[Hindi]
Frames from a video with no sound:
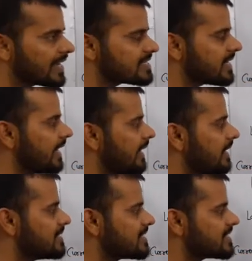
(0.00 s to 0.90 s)
कैसे
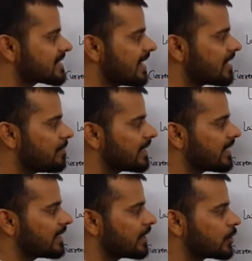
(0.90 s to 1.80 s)
जैसे इसका इनकम
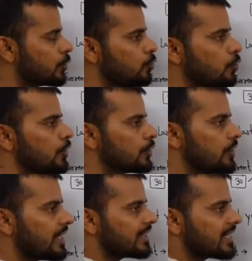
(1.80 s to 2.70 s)
कितना था टू तो
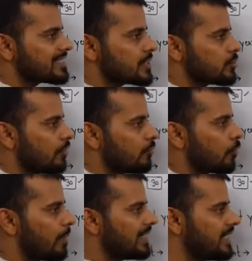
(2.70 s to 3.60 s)
ये कितना चेंज हुआ
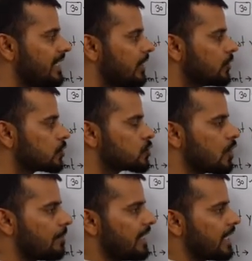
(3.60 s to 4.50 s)
फोर बाय थ्री तो टू
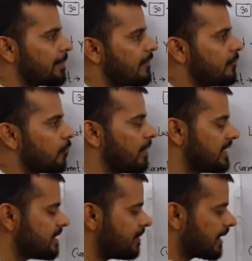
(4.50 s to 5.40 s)
का मल्टीप्लाई फोर बाय
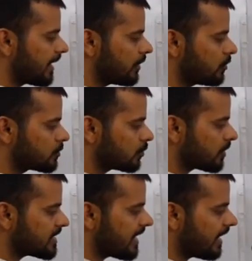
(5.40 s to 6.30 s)
थ्री में करेंगे दोस्तों तो
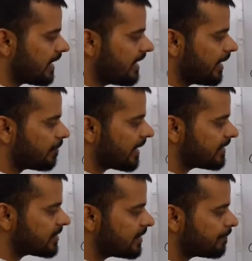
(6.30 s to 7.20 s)
आ जाएगा एट बाय
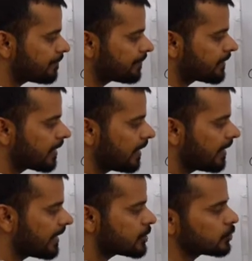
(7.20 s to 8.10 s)
थ्री
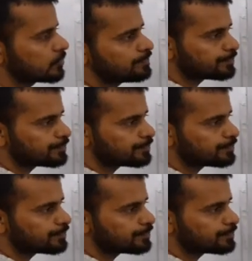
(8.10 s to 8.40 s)
रेशो